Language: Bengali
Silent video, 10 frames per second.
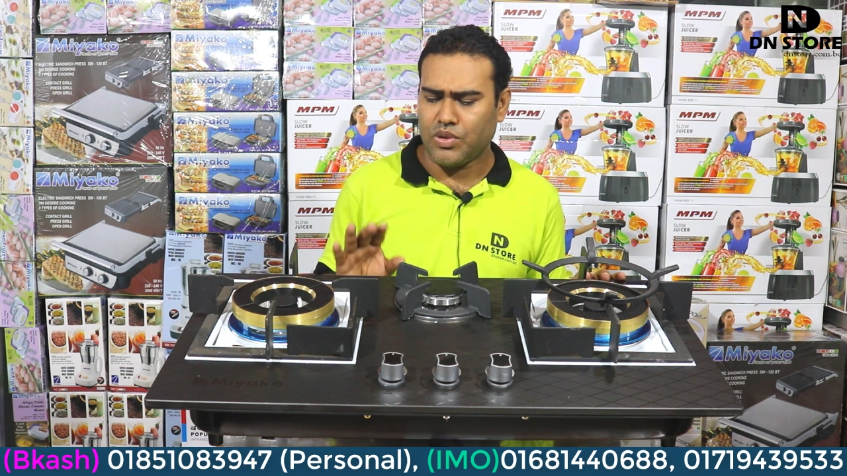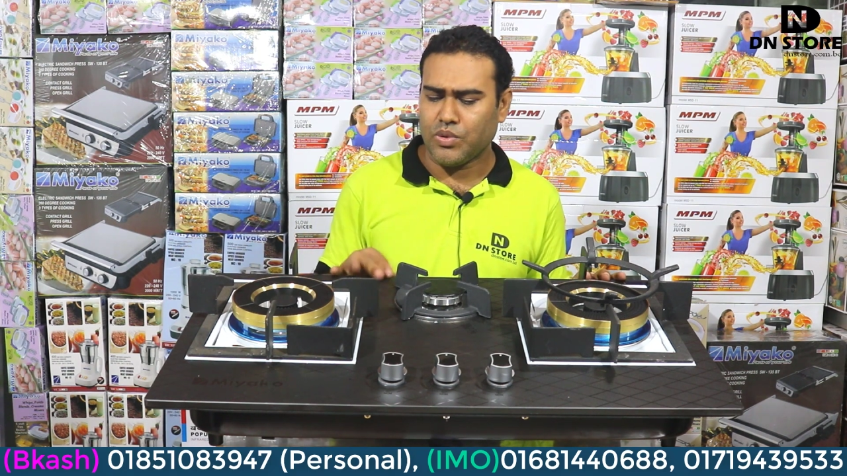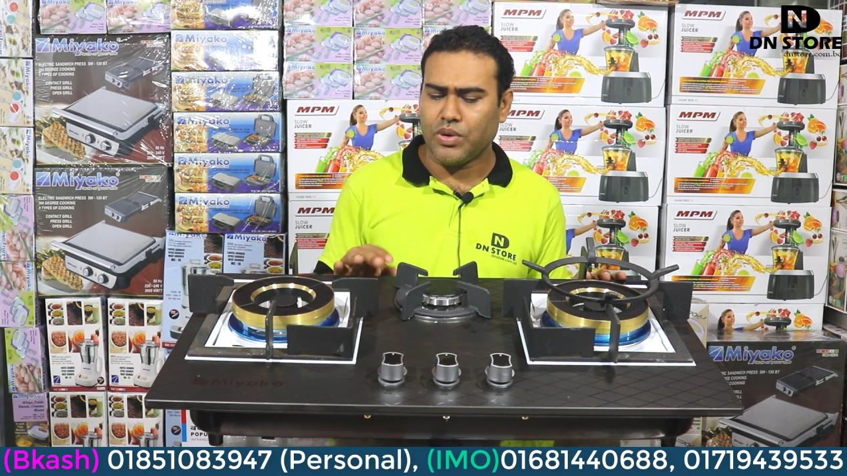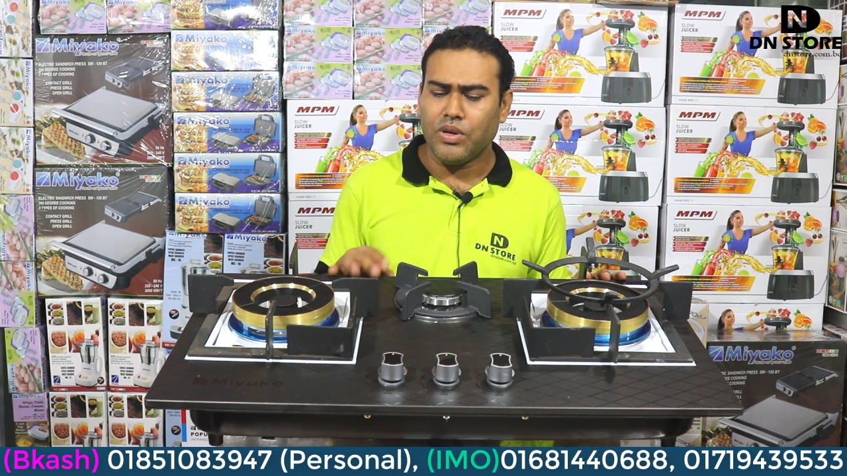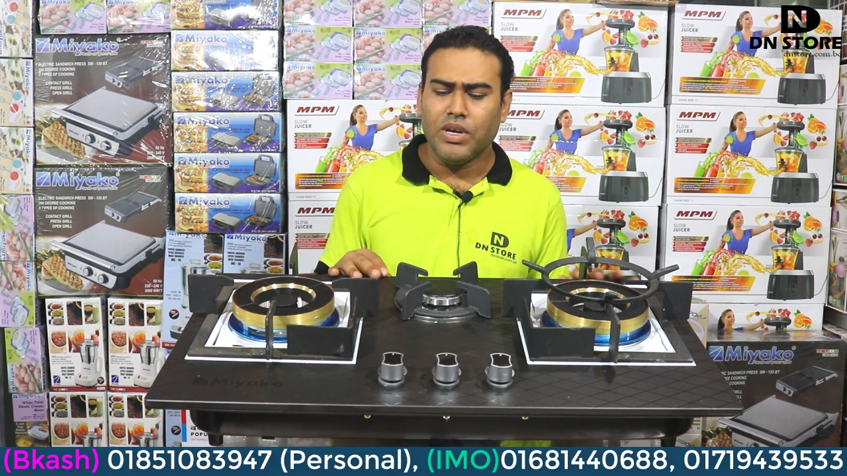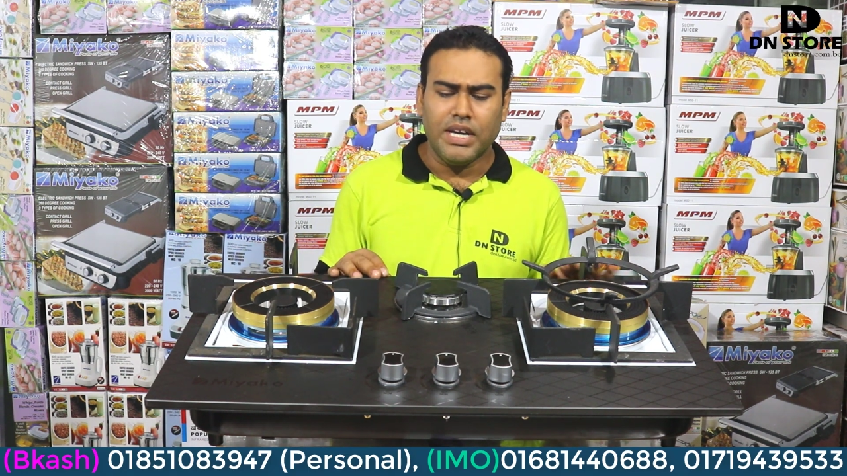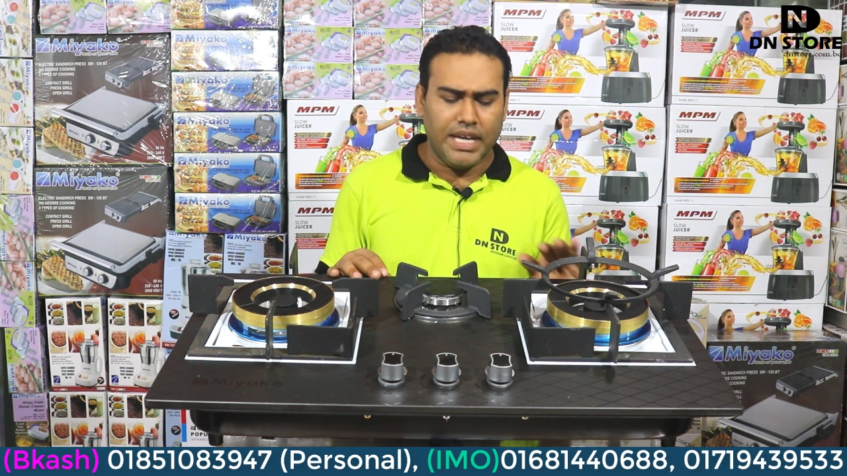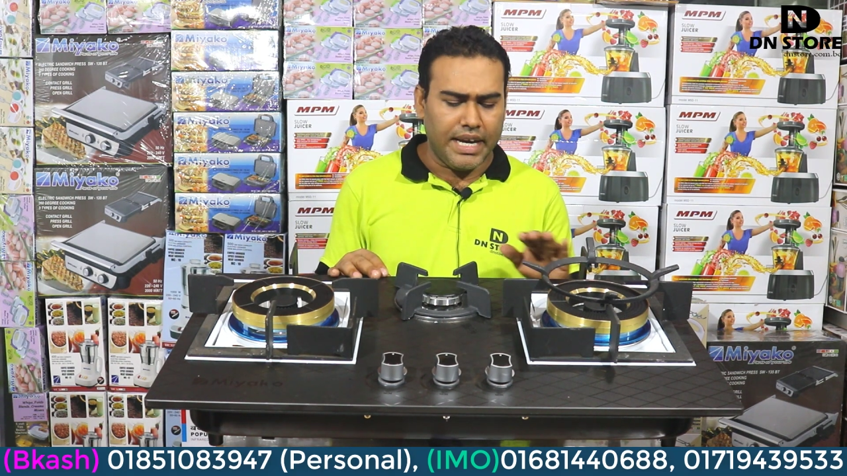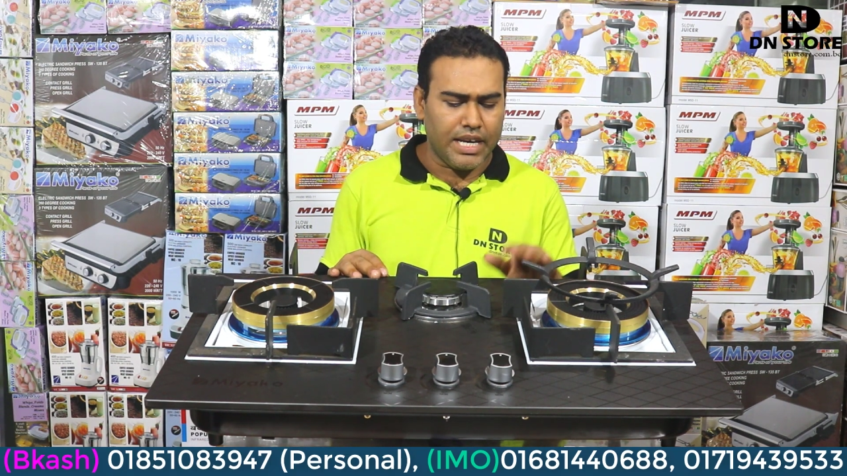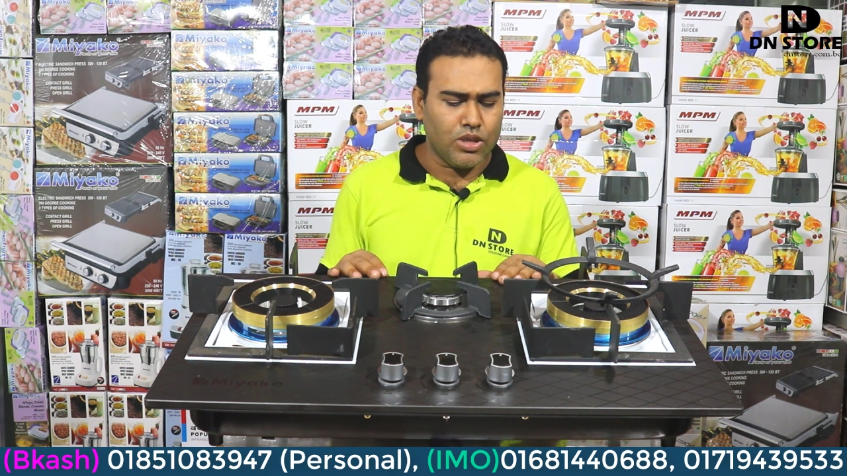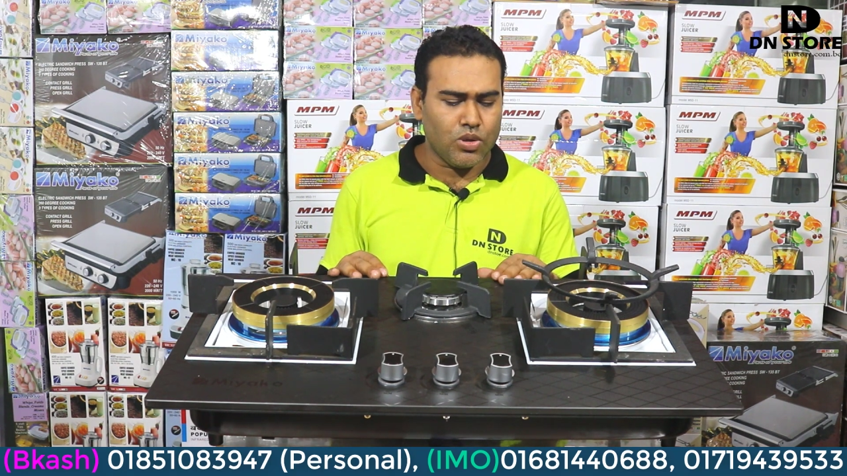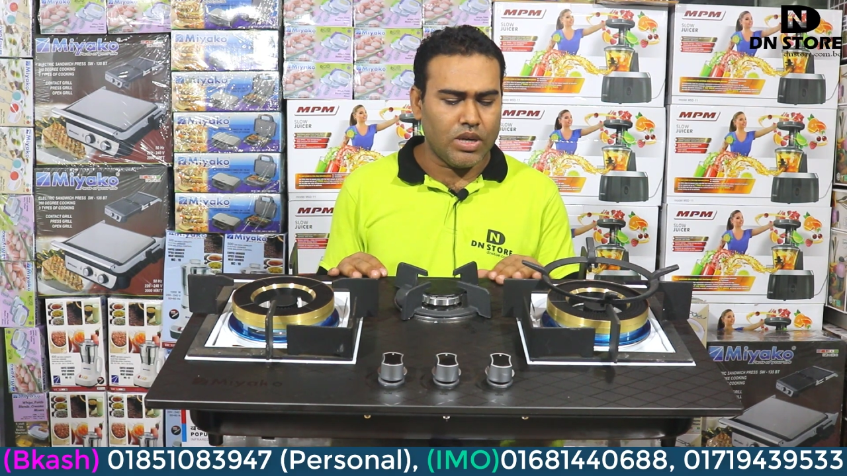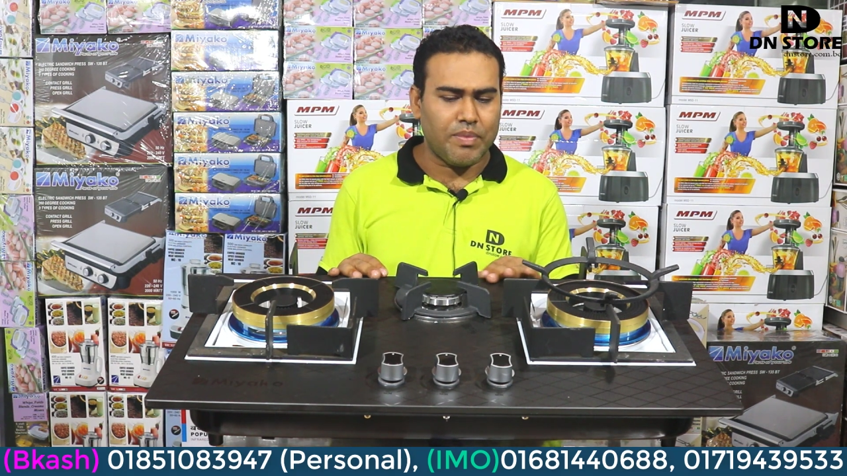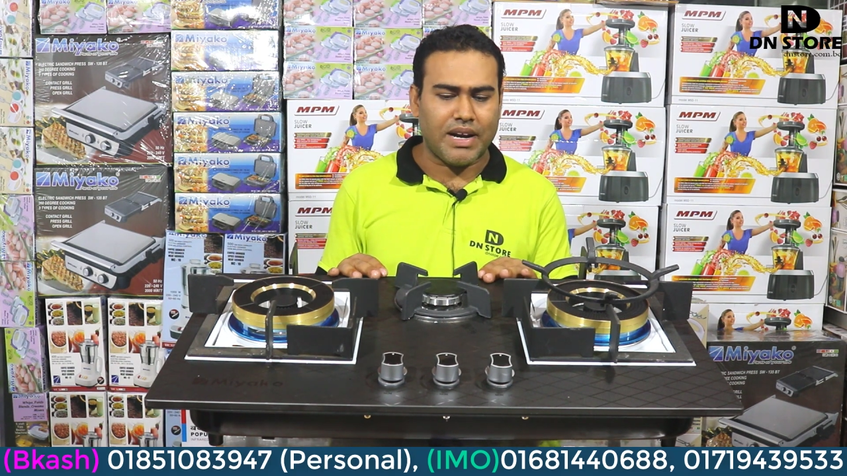তো এটা যখন আপনি